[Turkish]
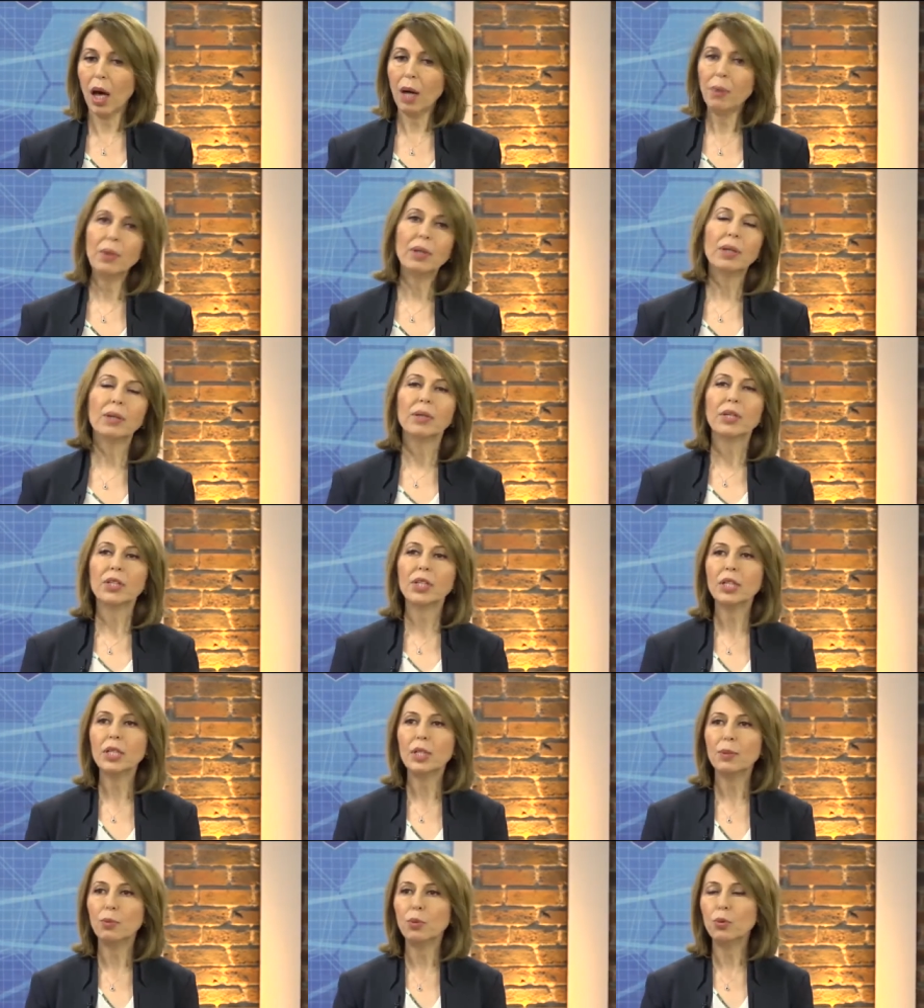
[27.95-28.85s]
Ama
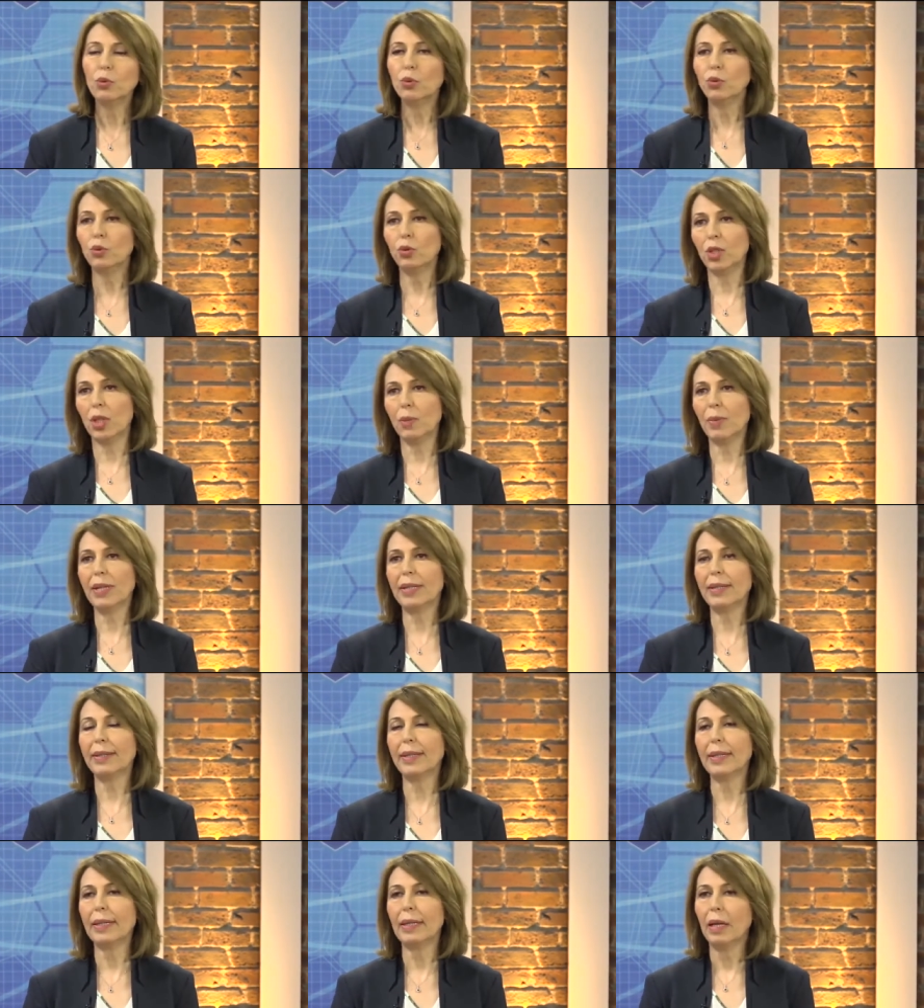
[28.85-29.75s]
şimdi bu şu
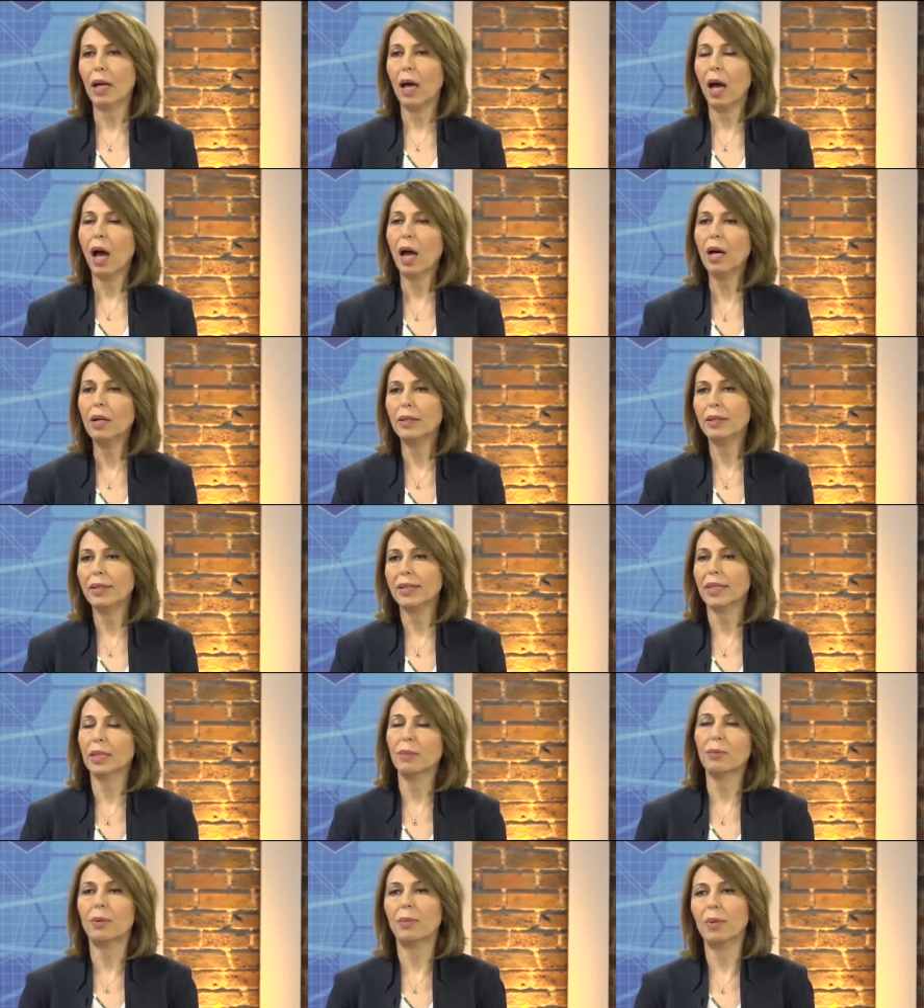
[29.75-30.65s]
demek değil. Her
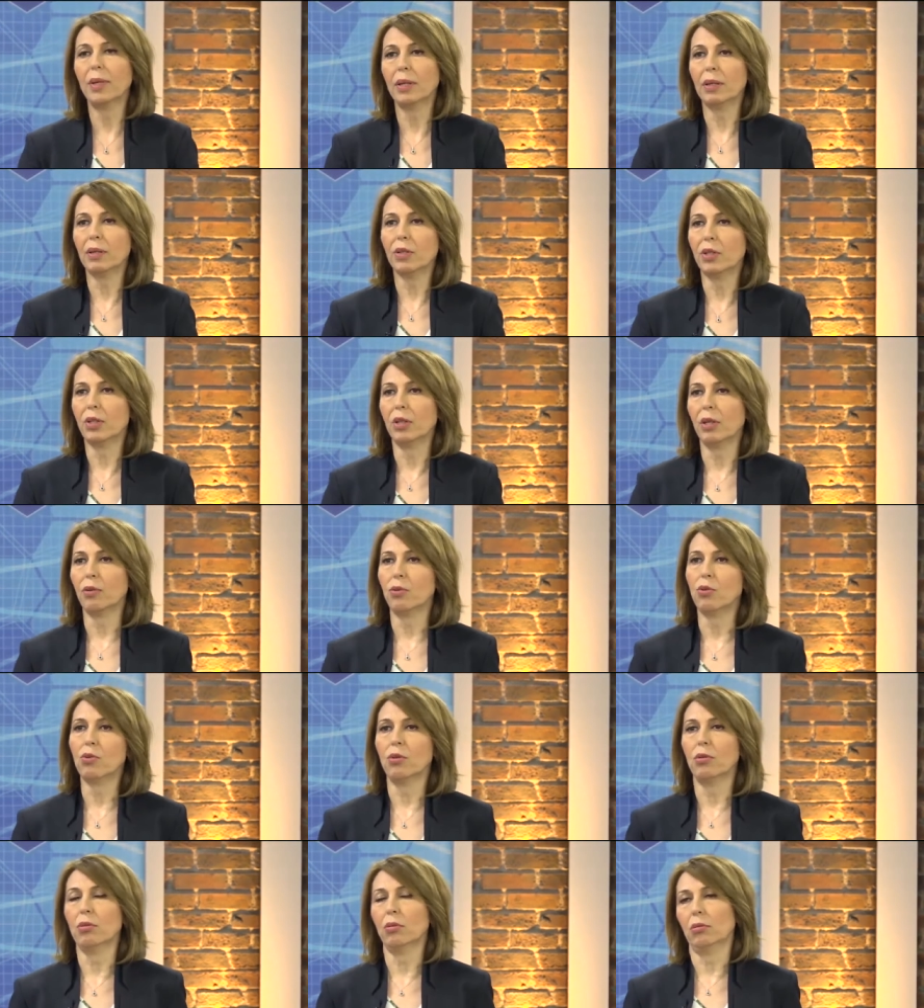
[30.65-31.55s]
riskli bebek işte
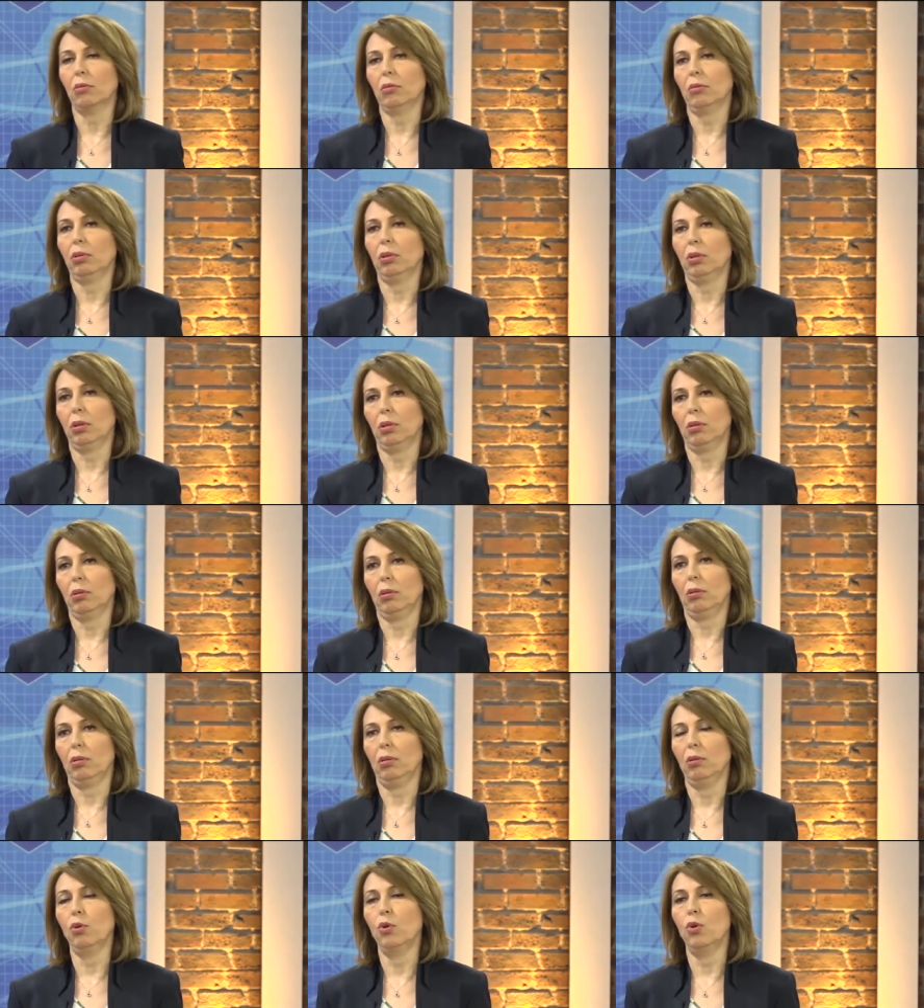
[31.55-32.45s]
çok işte,
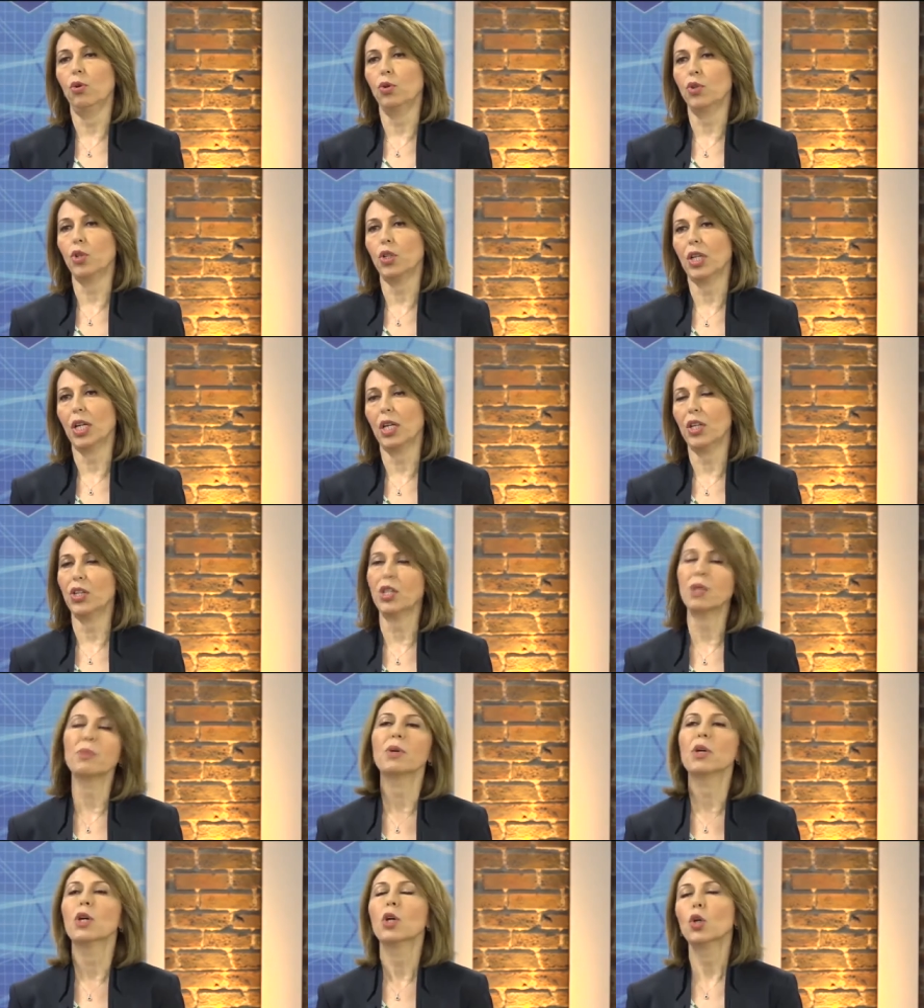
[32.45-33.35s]
e, nörolojik
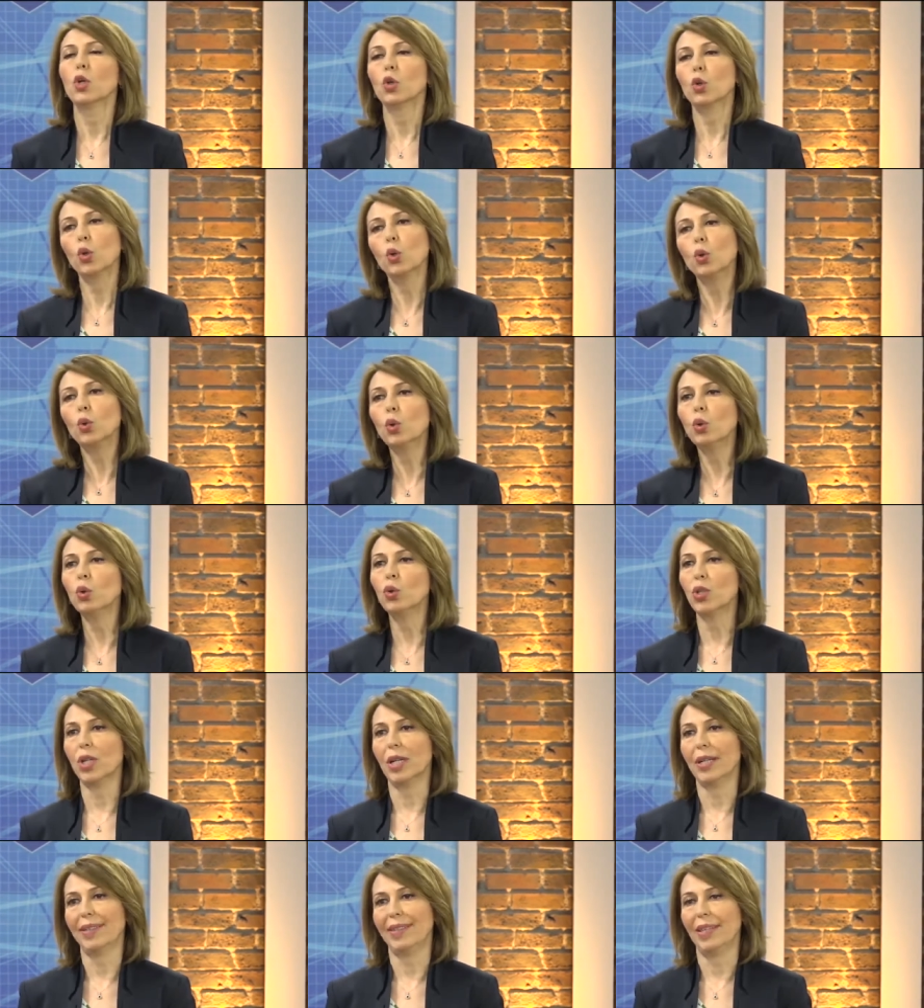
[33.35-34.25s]
gelişimi kötü
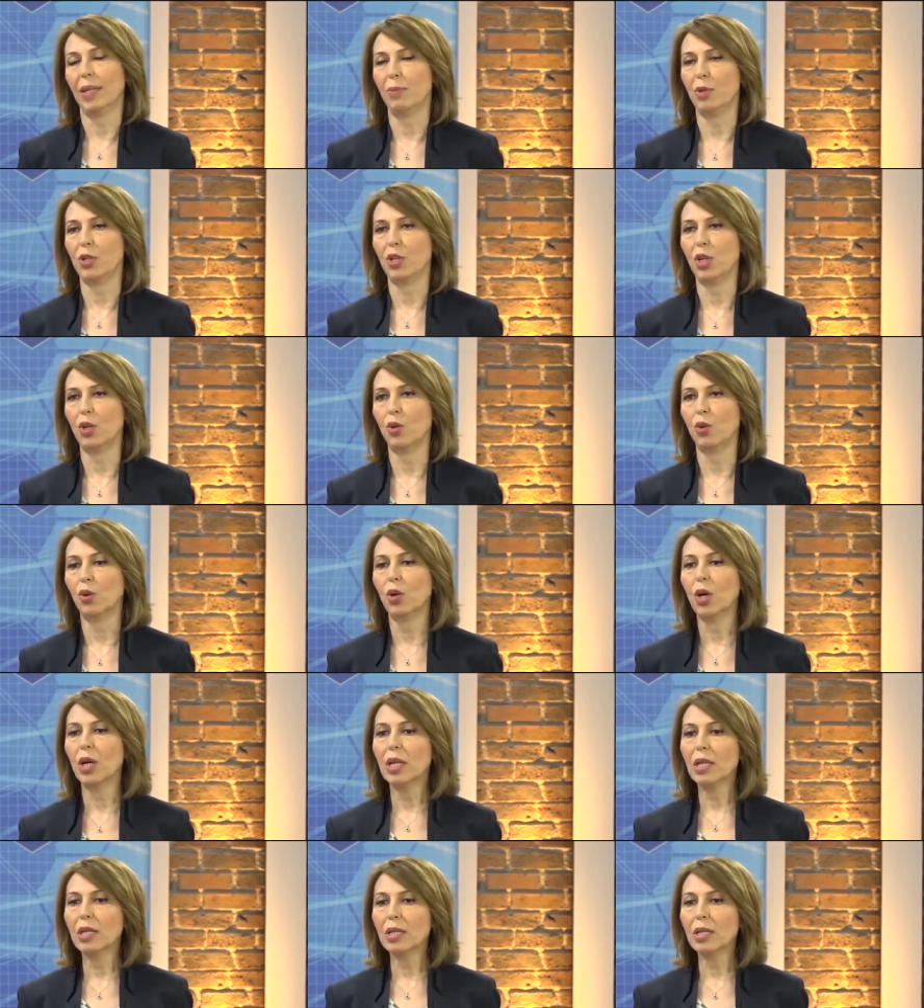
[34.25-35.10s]
olacak diye bir şey yok.